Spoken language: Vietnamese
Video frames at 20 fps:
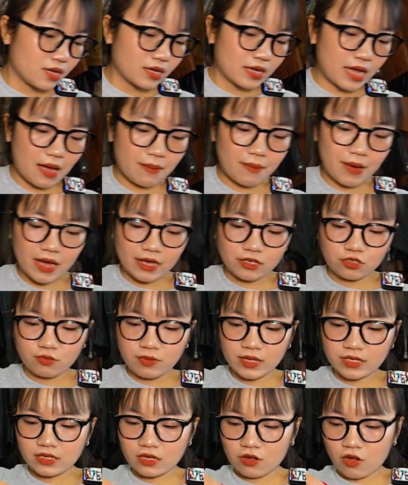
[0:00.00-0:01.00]
K bảy chúng
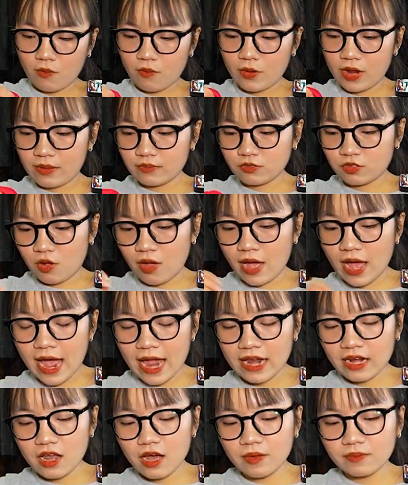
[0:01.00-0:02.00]
mình sẽ có một em gió
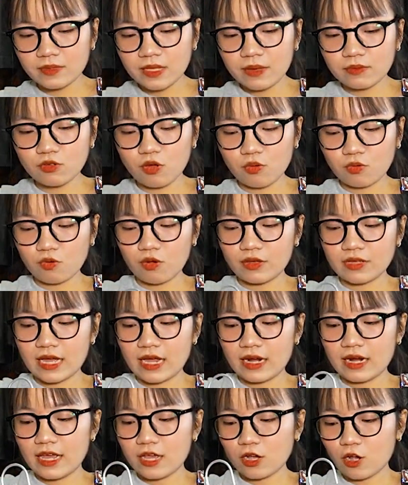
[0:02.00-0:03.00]
hai lớp tiếp tục của
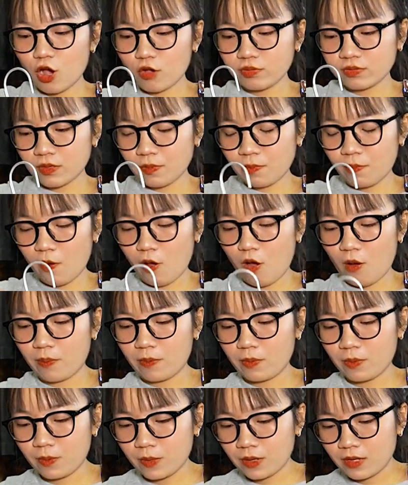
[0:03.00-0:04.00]
nhà Le Coq Sport.
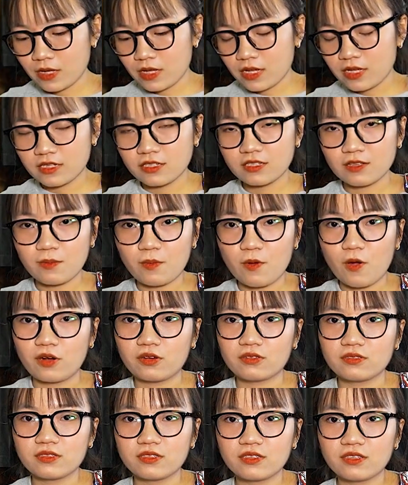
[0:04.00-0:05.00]
Sport
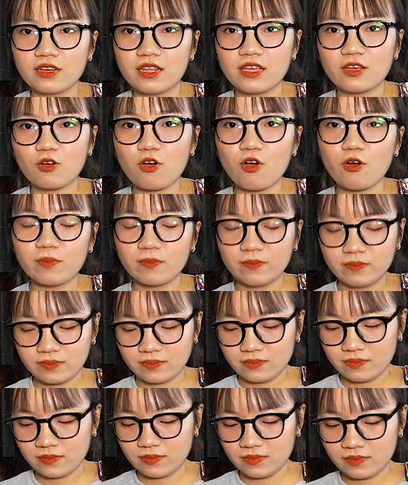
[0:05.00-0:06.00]
Le Coq.
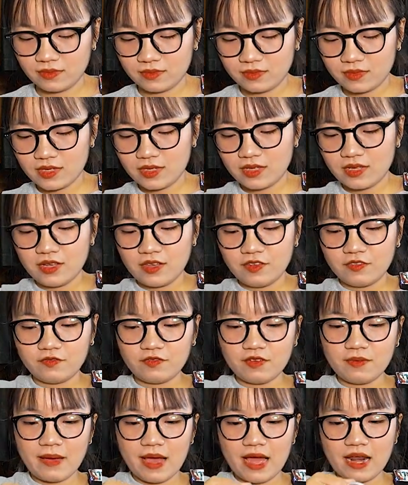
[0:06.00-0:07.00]

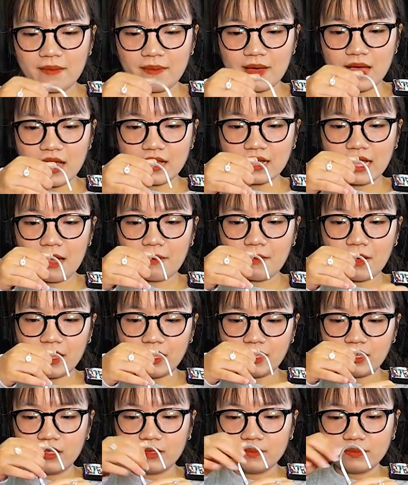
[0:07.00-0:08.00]
Với mã là mã K
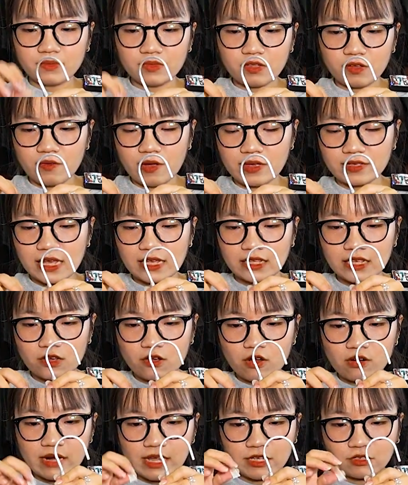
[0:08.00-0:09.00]
bảy. Ngoài ra thì
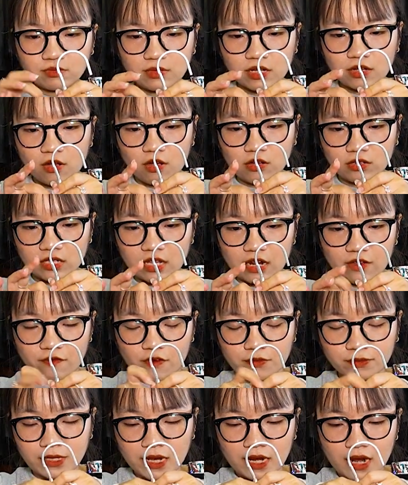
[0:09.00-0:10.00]
con này chúng ta có sẽ là
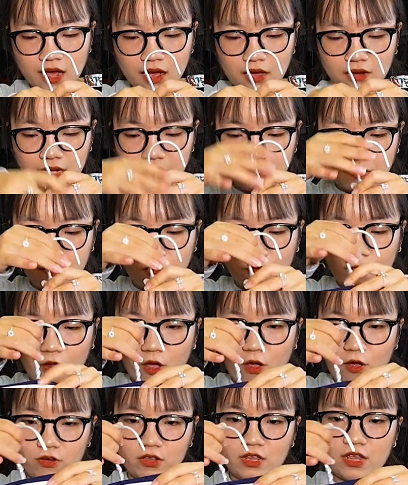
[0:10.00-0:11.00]
form size L này, màu
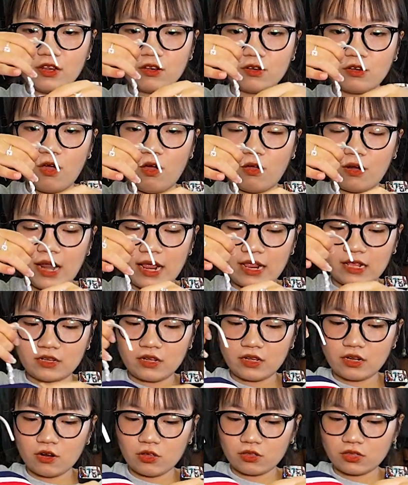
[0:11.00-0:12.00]
đỏ này. Đỏ này là
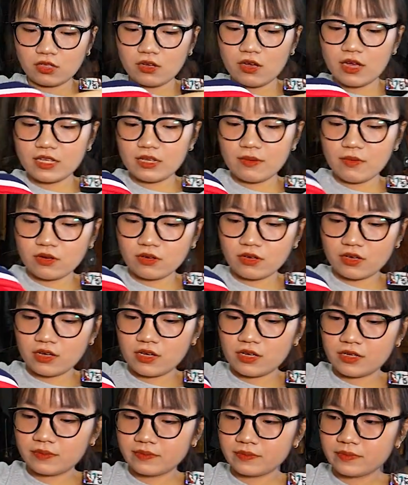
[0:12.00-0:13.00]
rất là đỏ tươi nhá mọi người
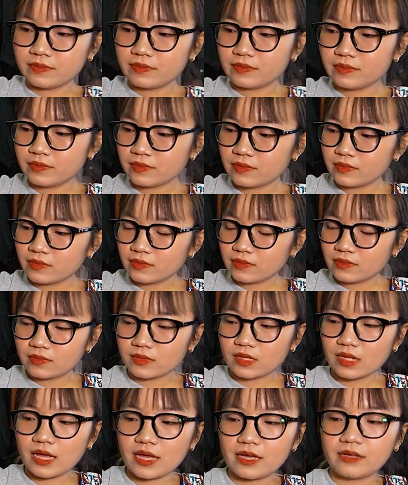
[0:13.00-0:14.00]
ơi.
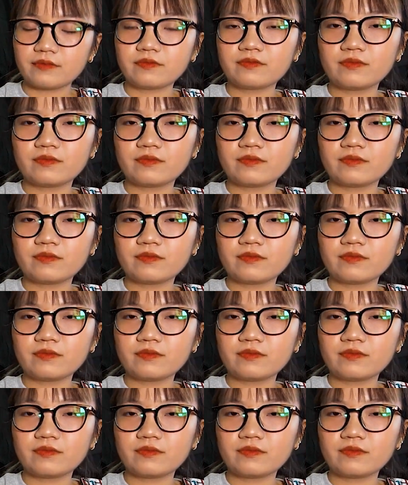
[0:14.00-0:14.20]
Đây.